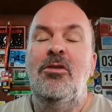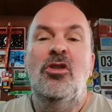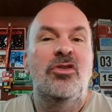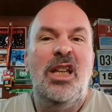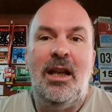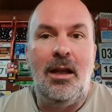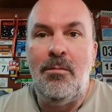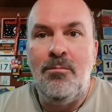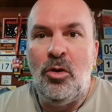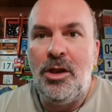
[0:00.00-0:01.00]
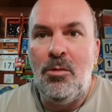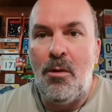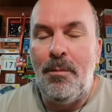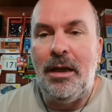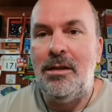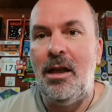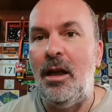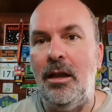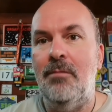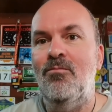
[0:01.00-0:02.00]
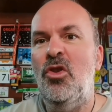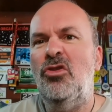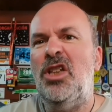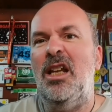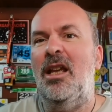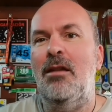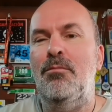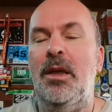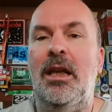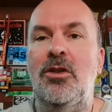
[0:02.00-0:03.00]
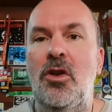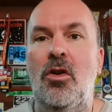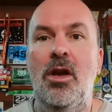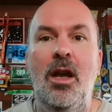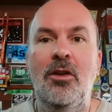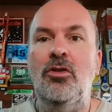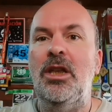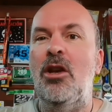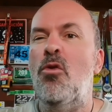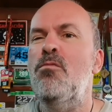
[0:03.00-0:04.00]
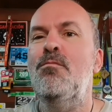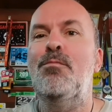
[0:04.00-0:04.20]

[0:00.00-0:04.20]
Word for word: no tienes motivos para salir, no tienes inspiración, no tienes un